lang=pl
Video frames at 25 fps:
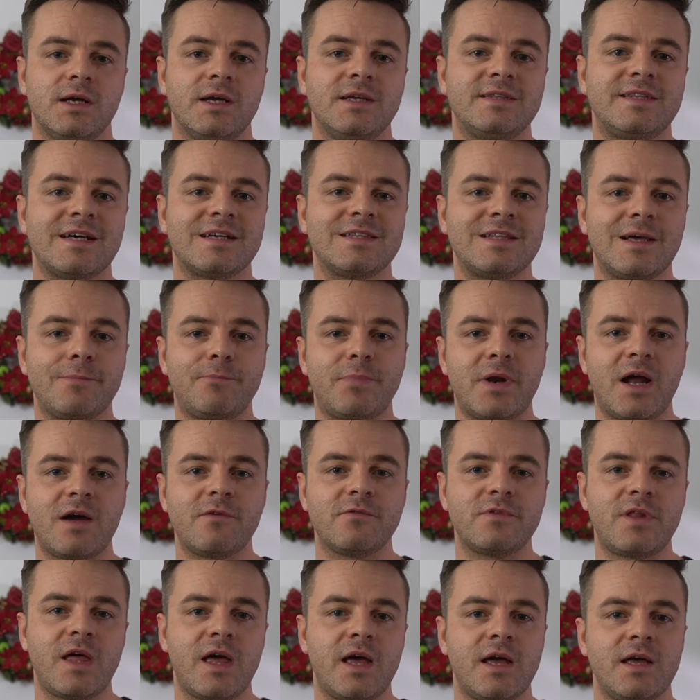i tak
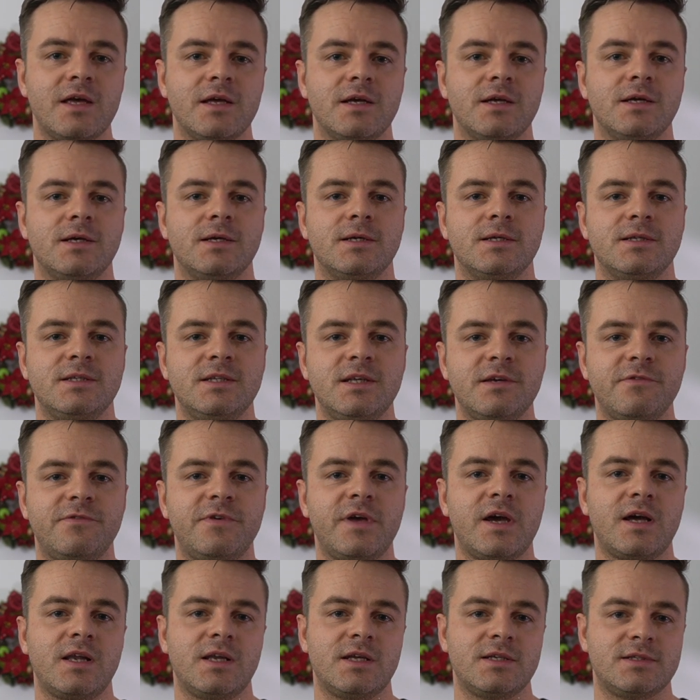naprawdę
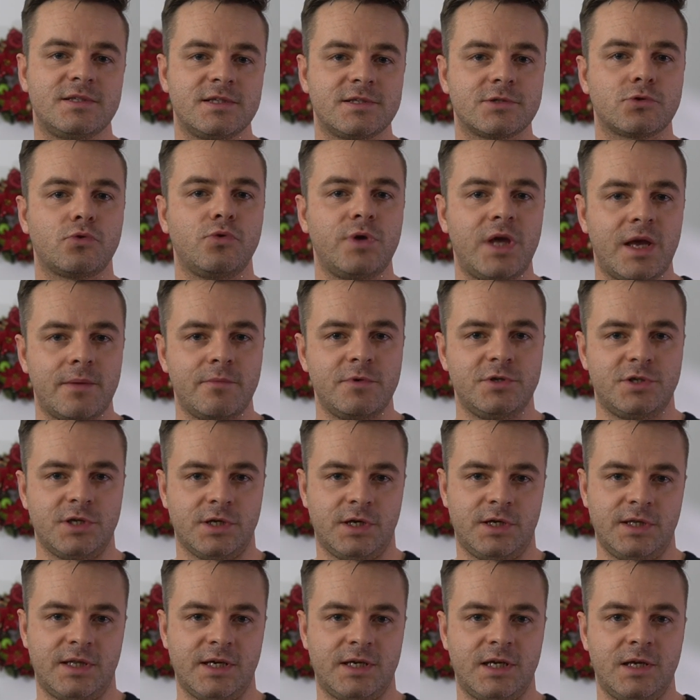niewiele zyskujemy
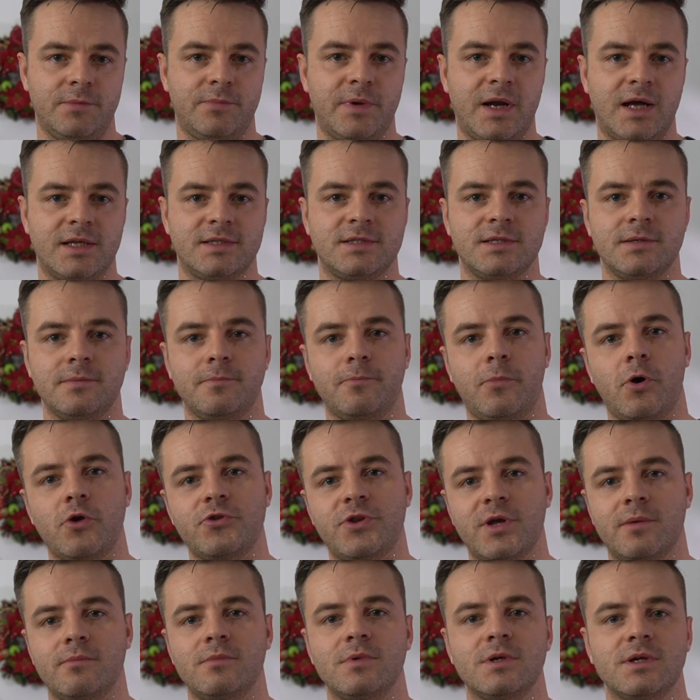dzięki takiej pracy.
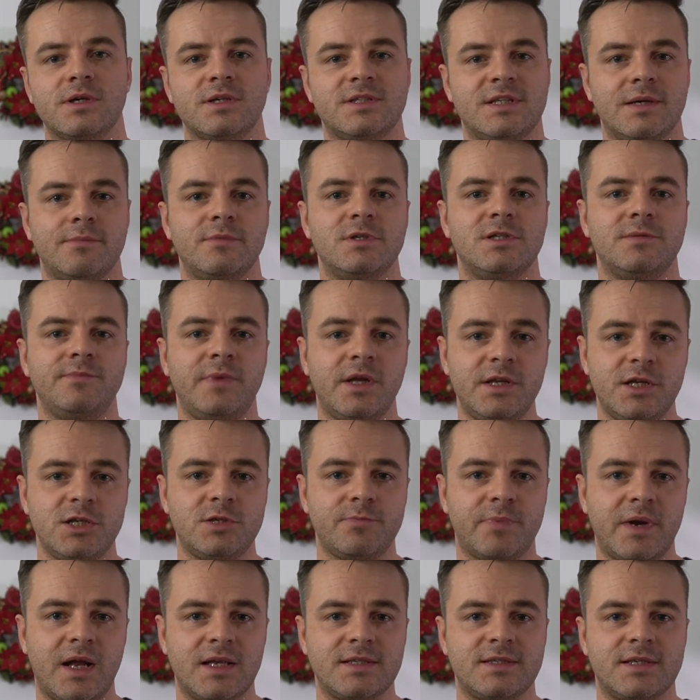Potem chcemy
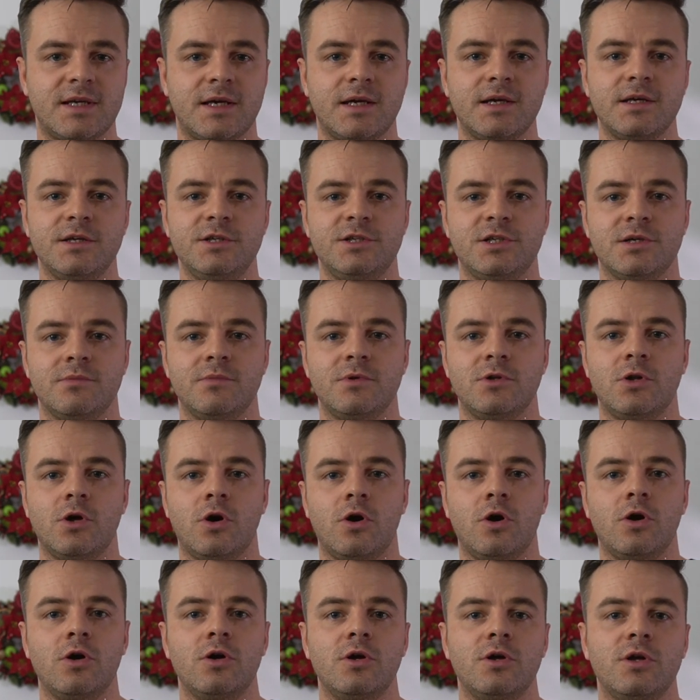zmienić pracę, idziemy
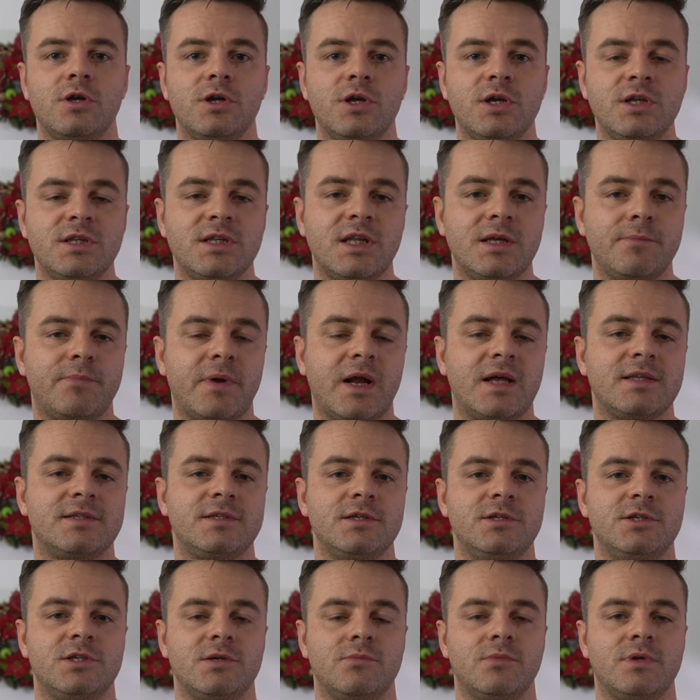do innej
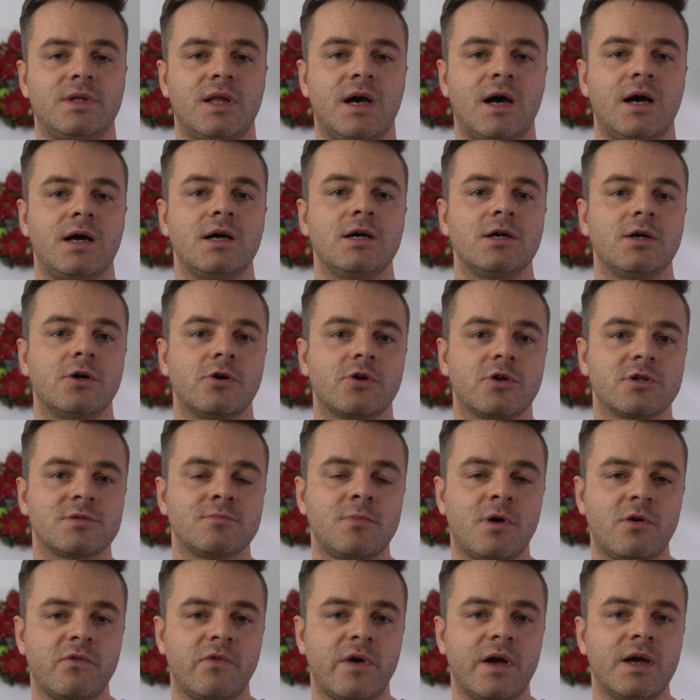pracy, idziemy na
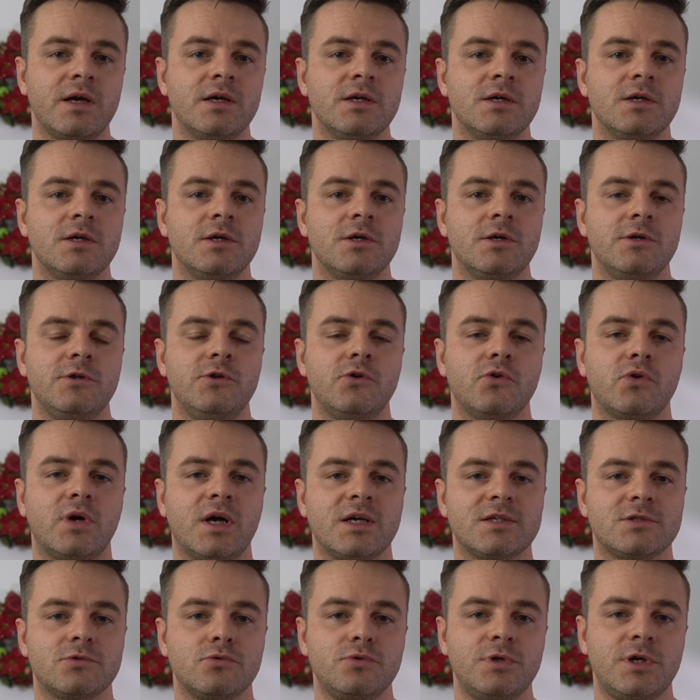rozmowę i
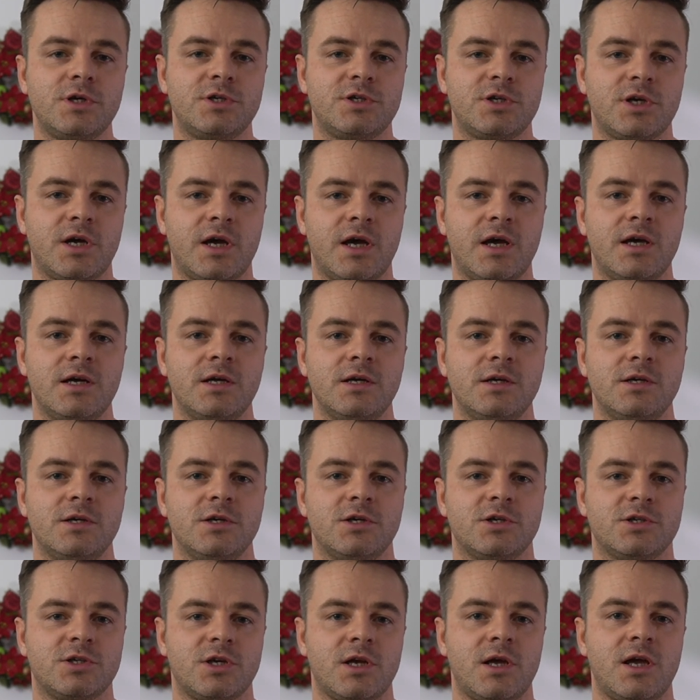okazuje się,
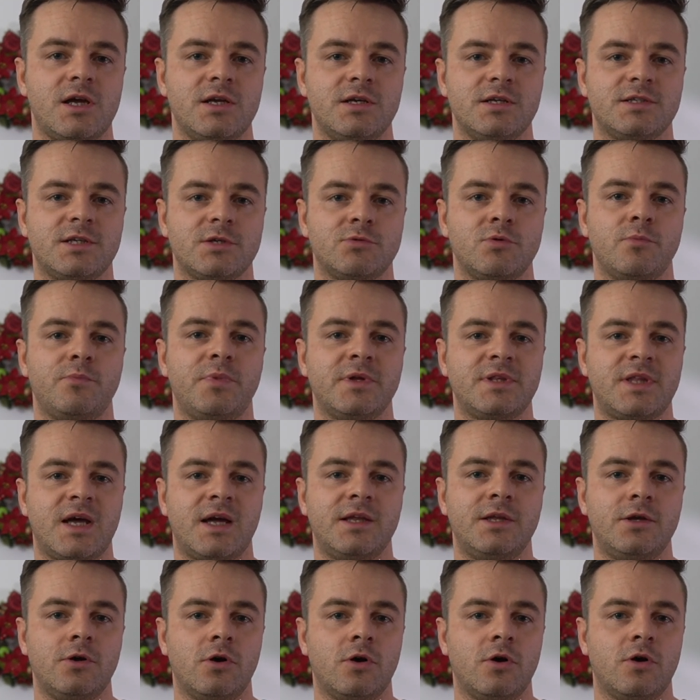że jesteśmy
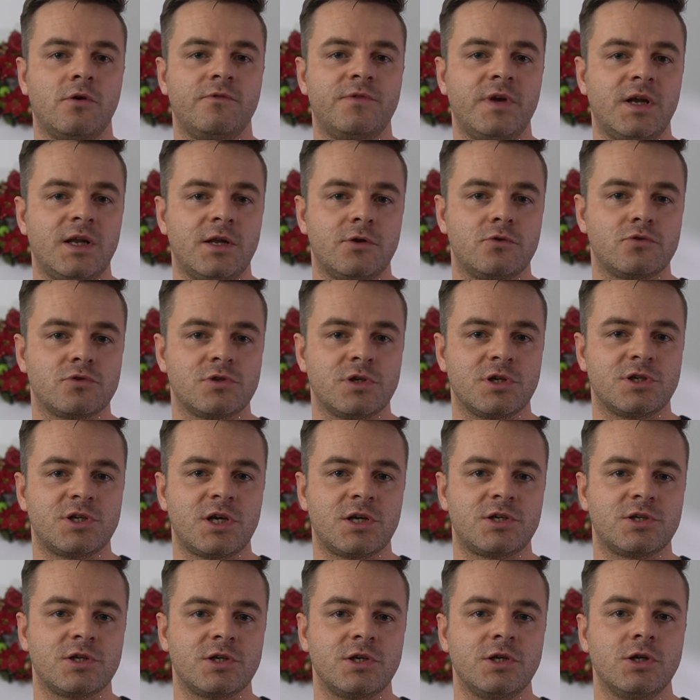pytani o wiele różnych
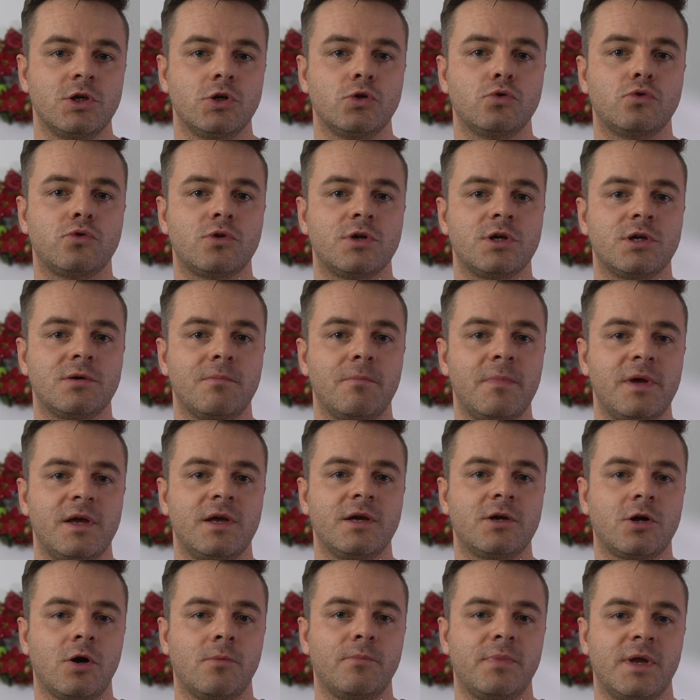rzeczy, których
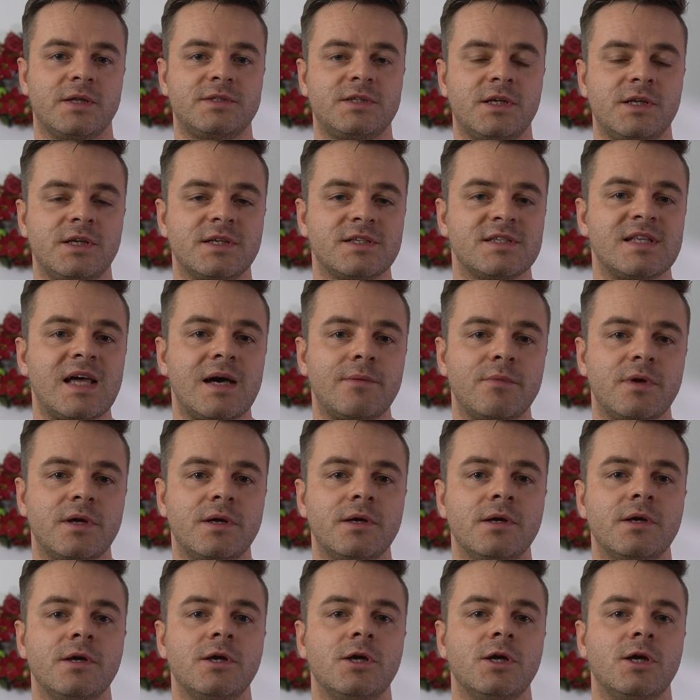my kompletnie nie
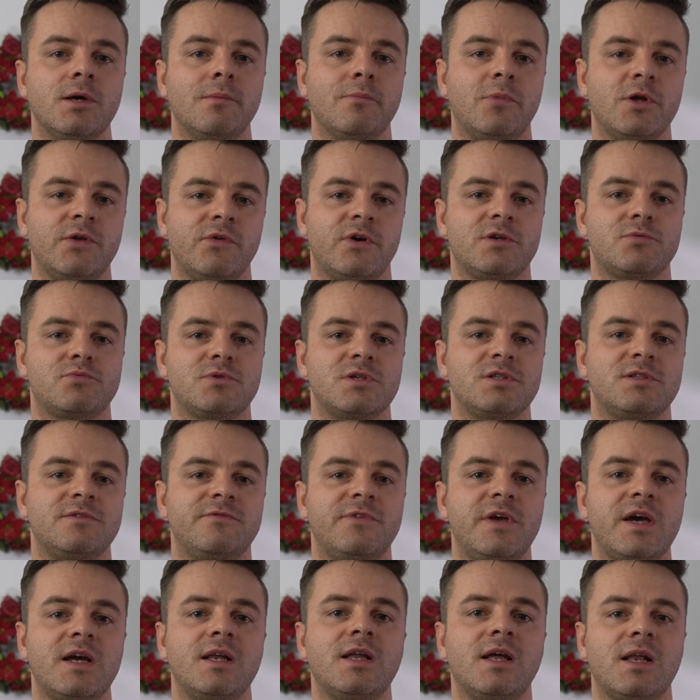znamy ponieważ przez
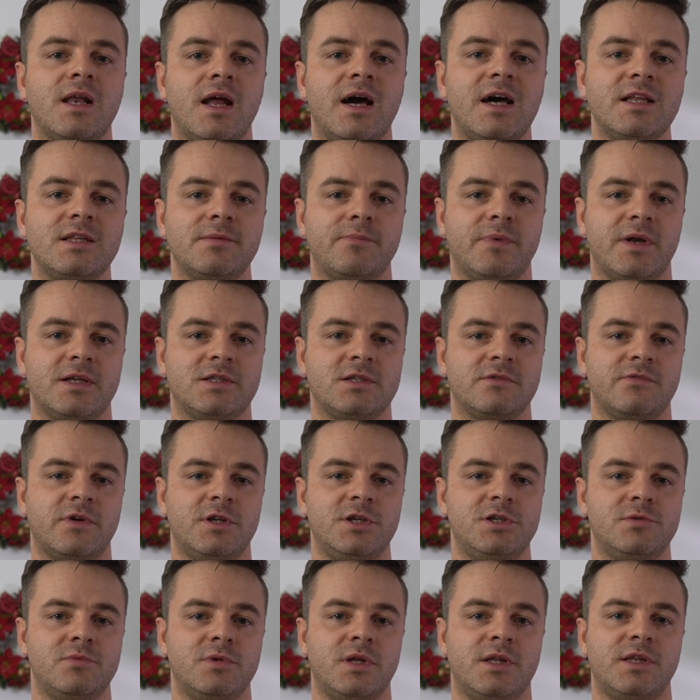wiele lat
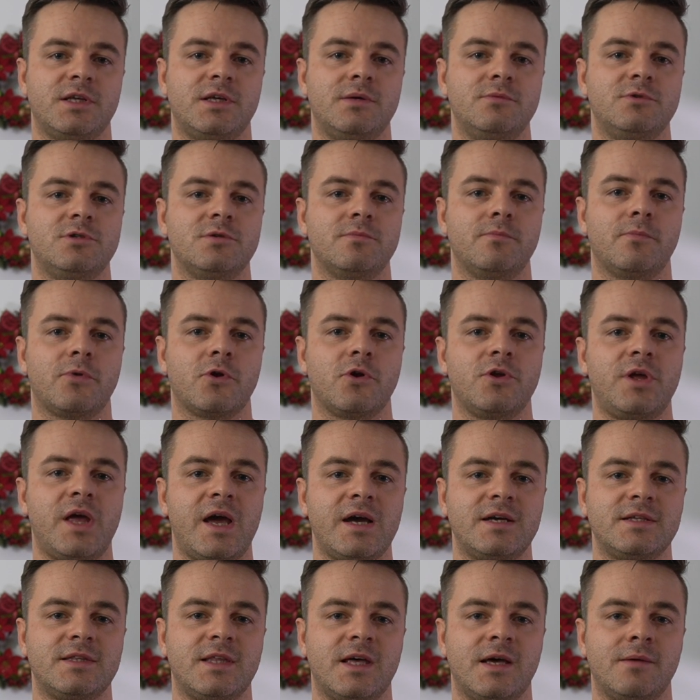pracowaliśmy nad jakimś
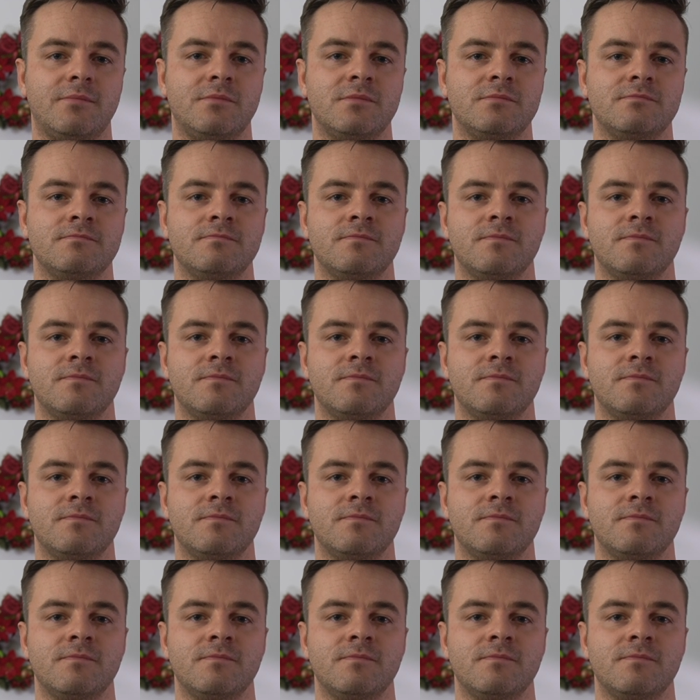projektem,